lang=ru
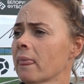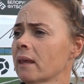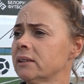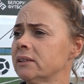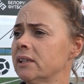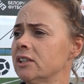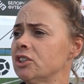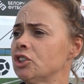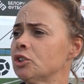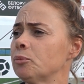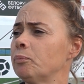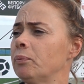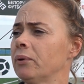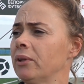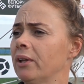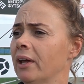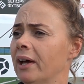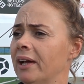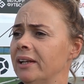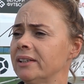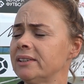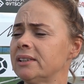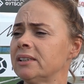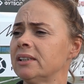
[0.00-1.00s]
значит,
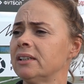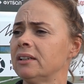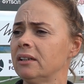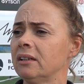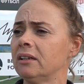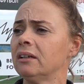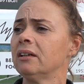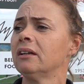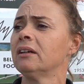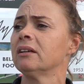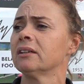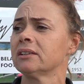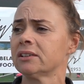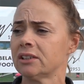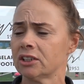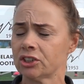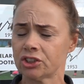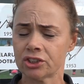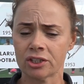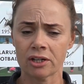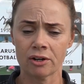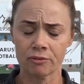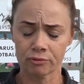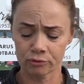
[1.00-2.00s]
пенальти и со
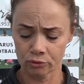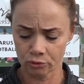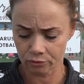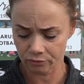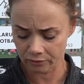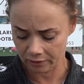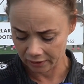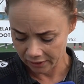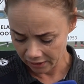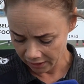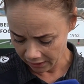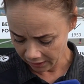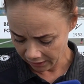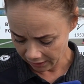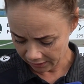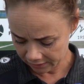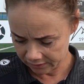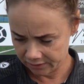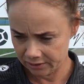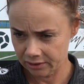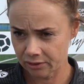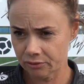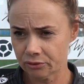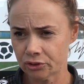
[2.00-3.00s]
штрафного
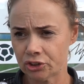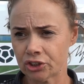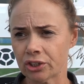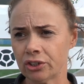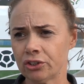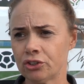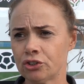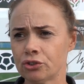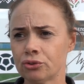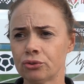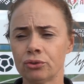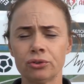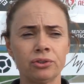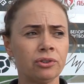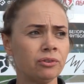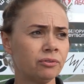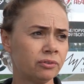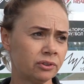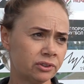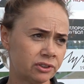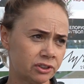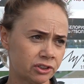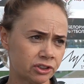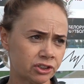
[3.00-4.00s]
девочки чуть-чуть не
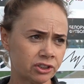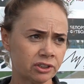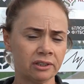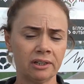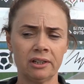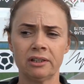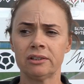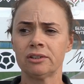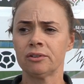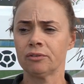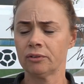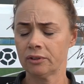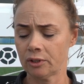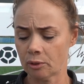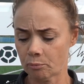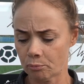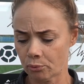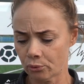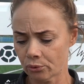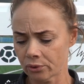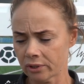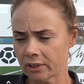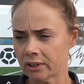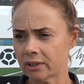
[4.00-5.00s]
выдержали этого
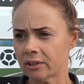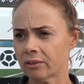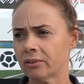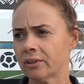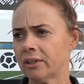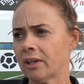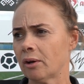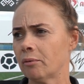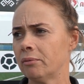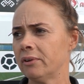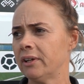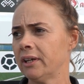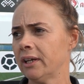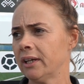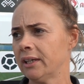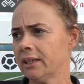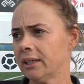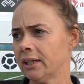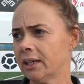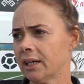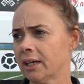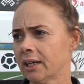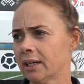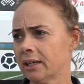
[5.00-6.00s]
напора, этого
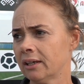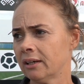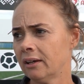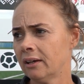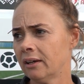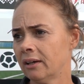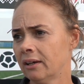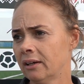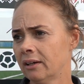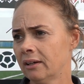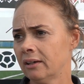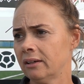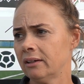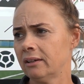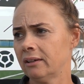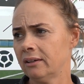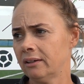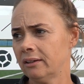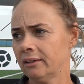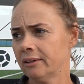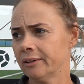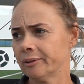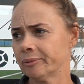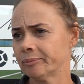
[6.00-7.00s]
давления
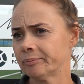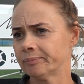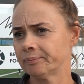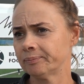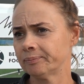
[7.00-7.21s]
и